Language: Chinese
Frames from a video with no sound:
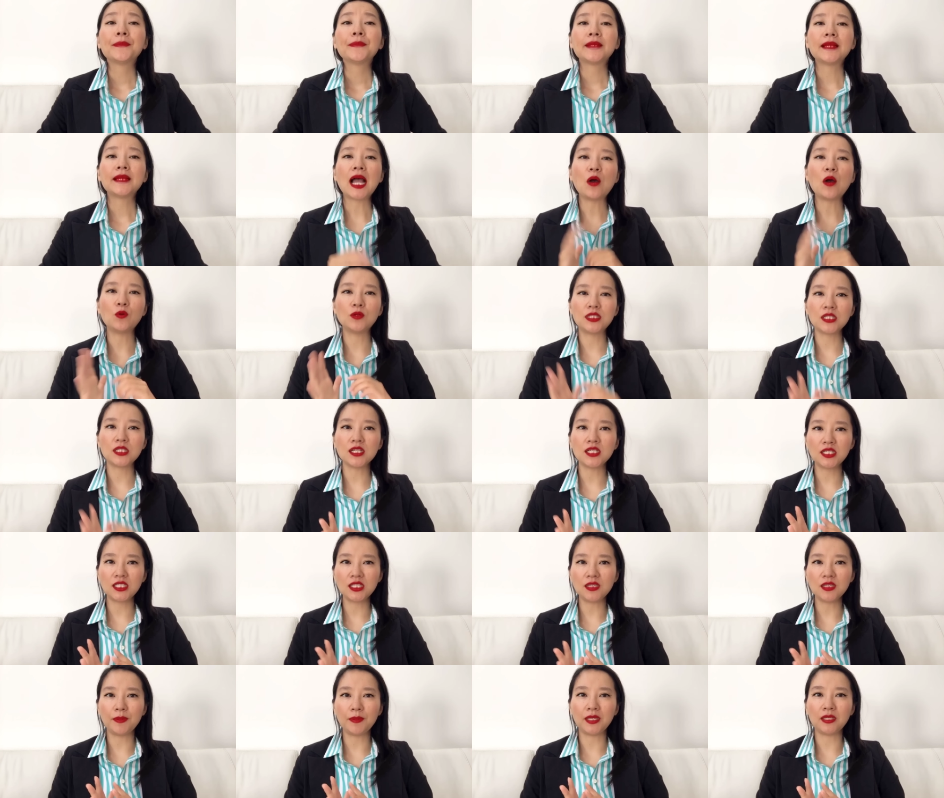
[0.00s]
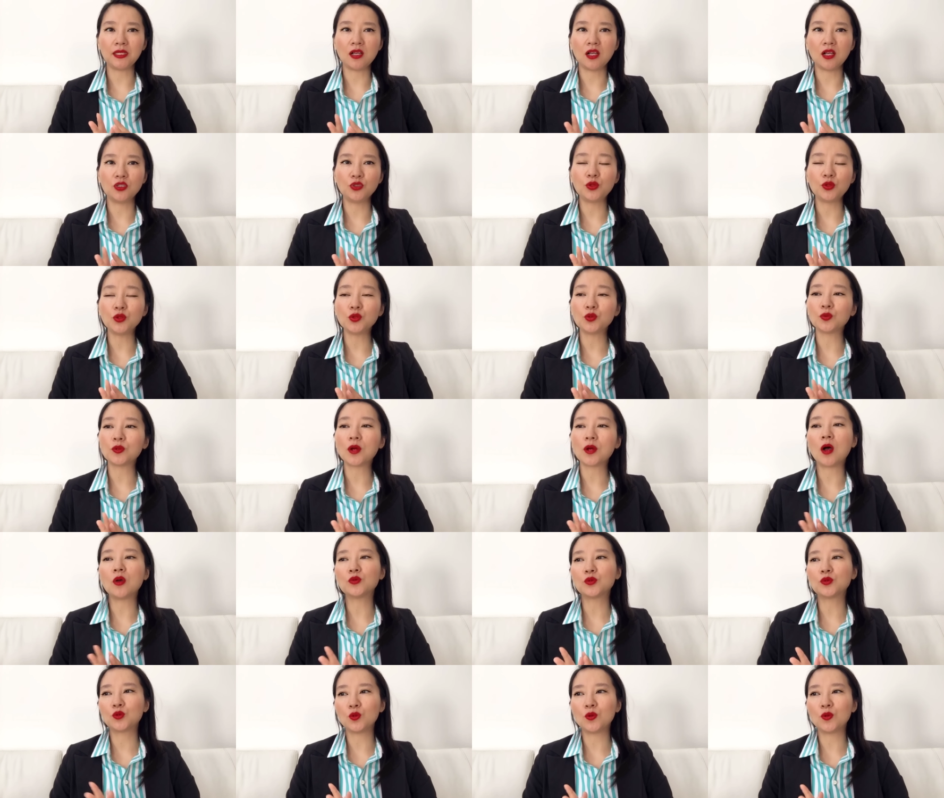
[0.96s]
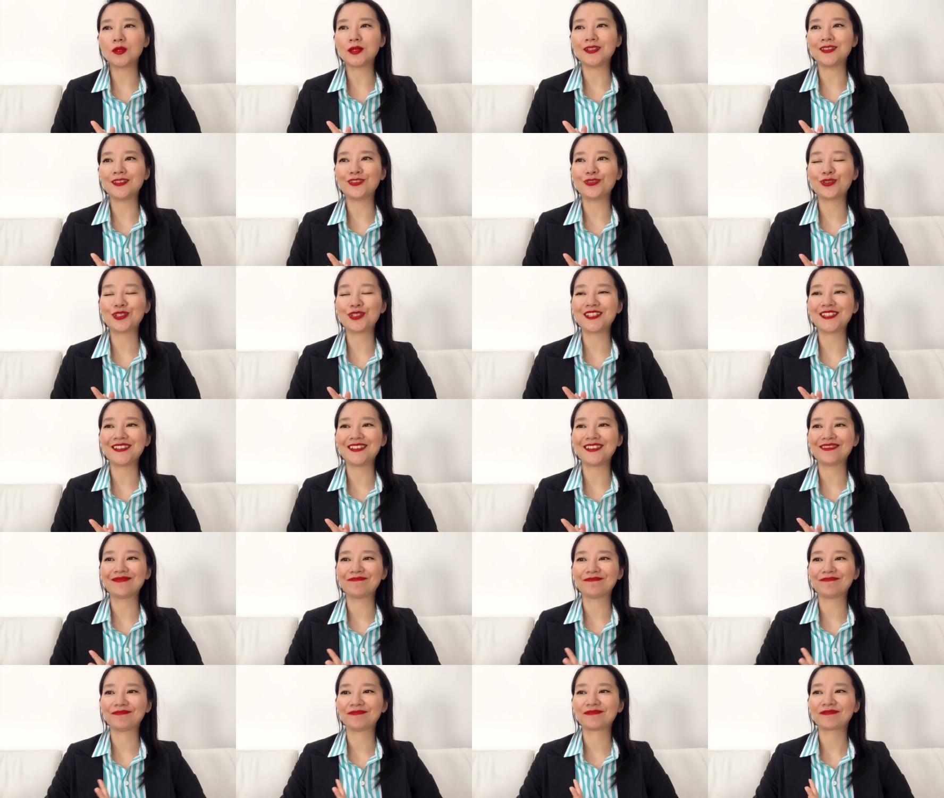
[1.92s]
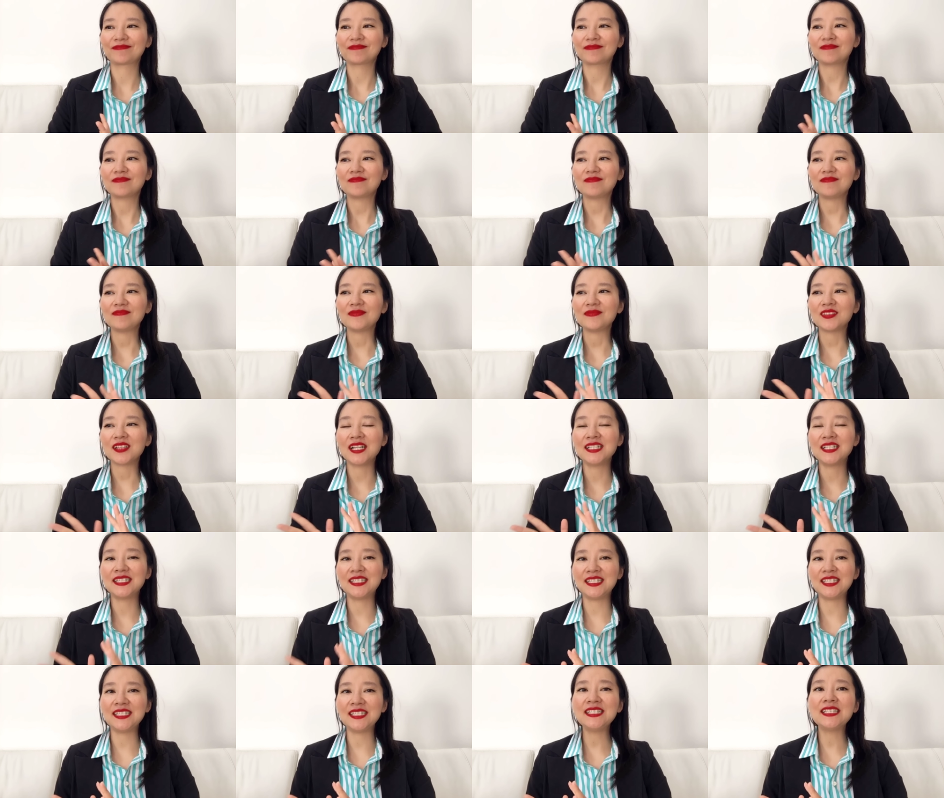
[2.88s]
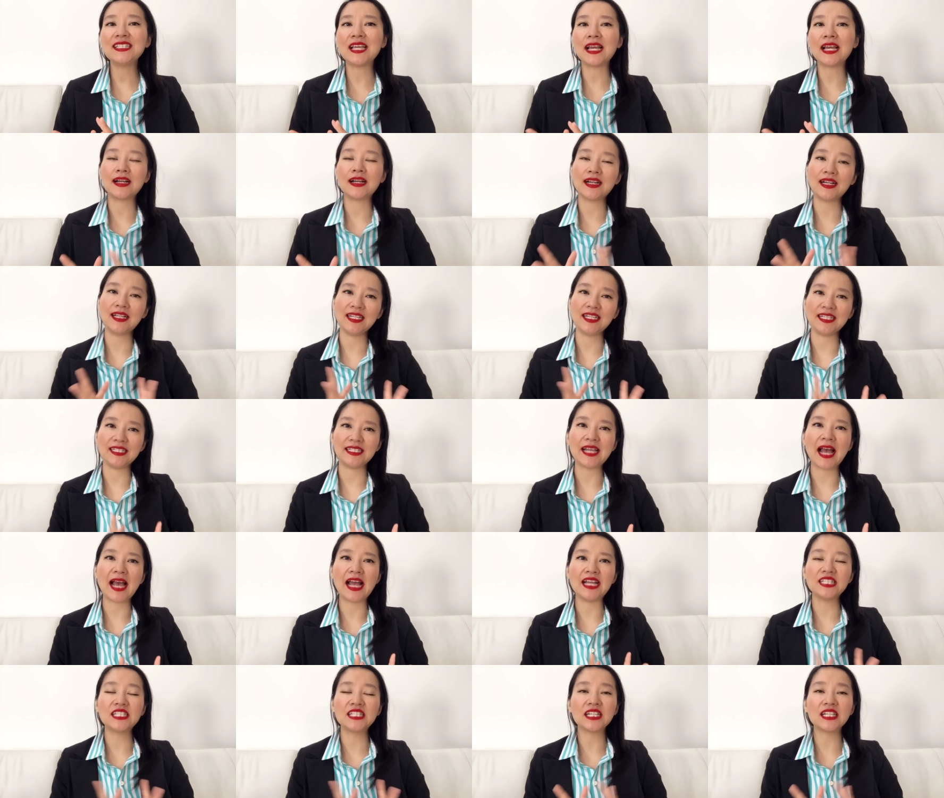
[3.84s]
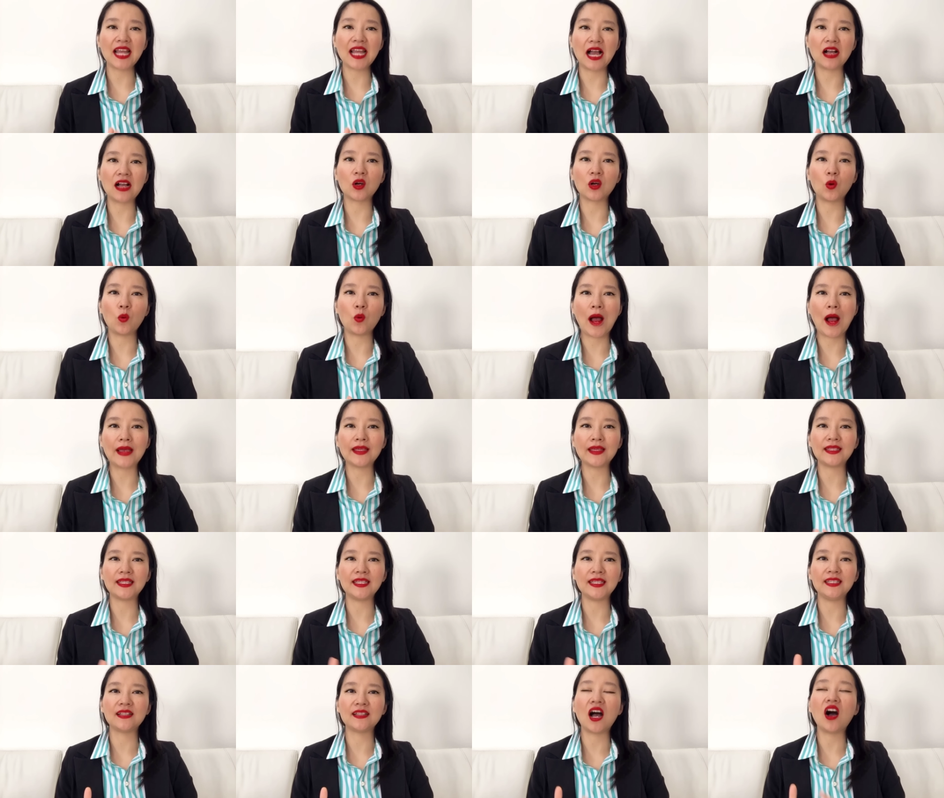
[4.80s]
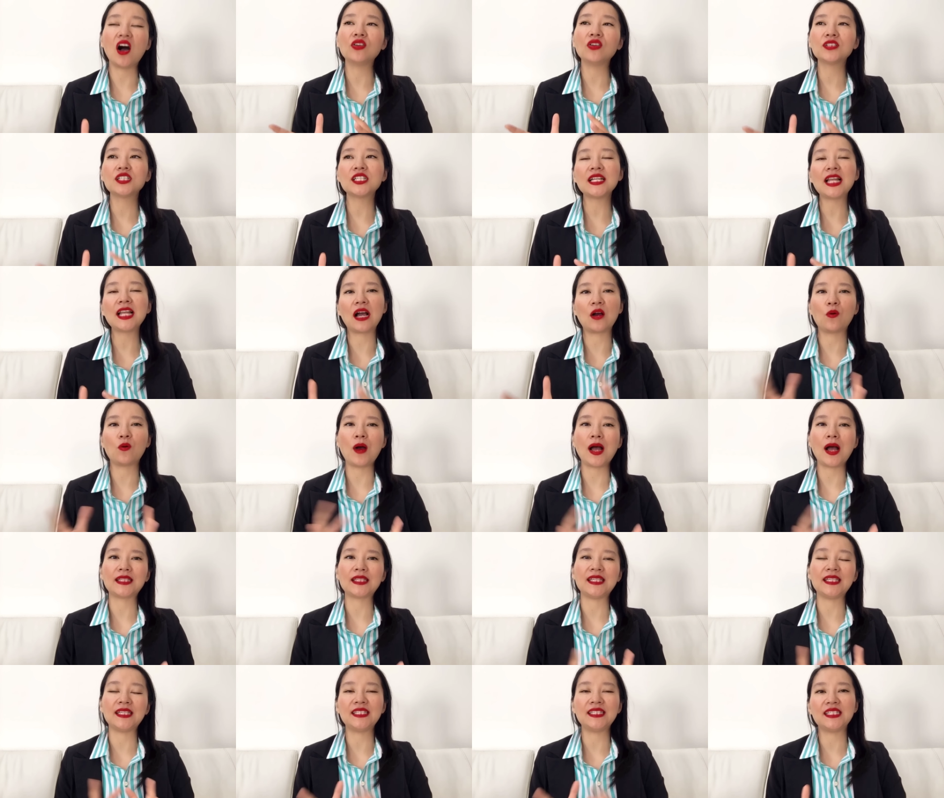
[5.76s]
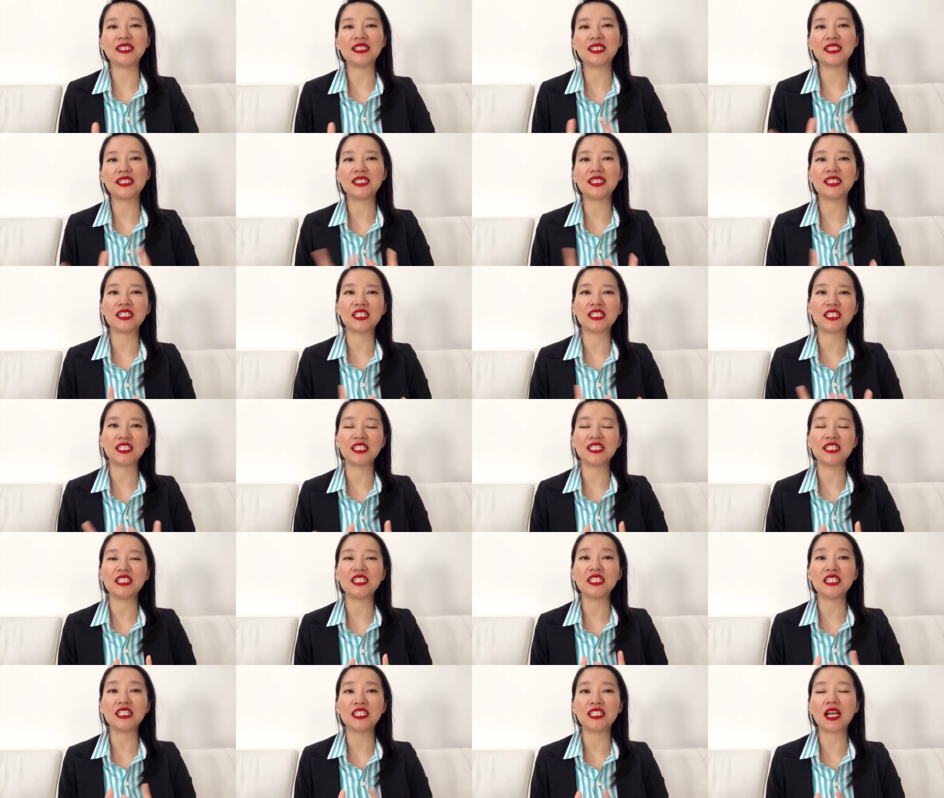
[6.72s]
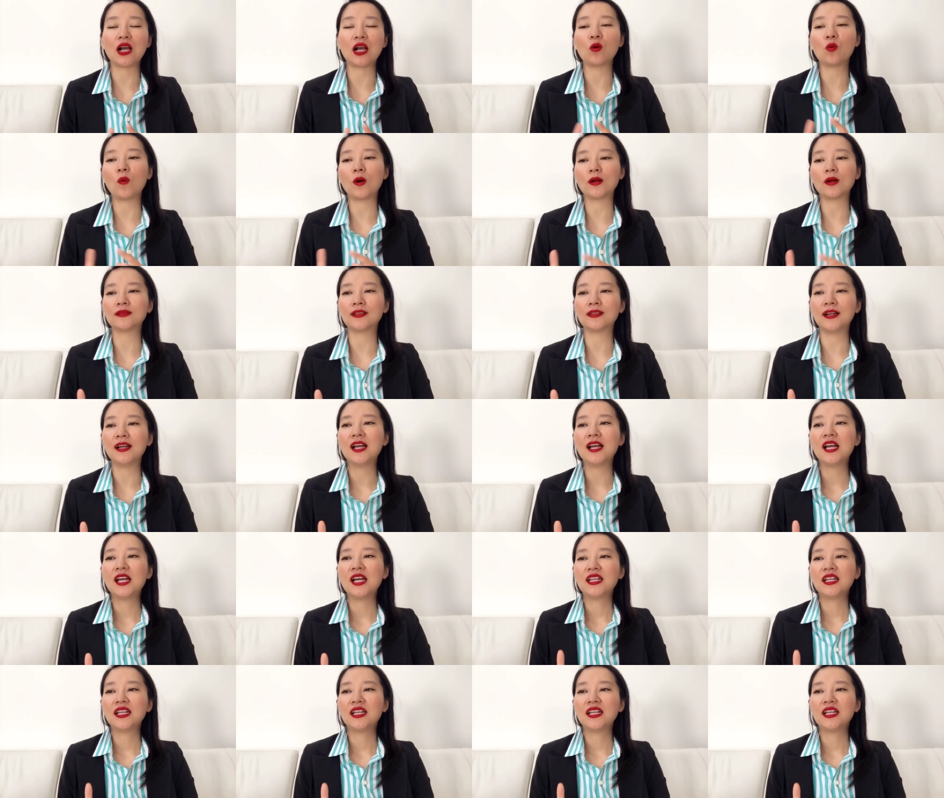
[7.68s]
那我这个视频呢，最重要做的就是极简和理财这两个话题。然后这两个话题其实是息息相关的，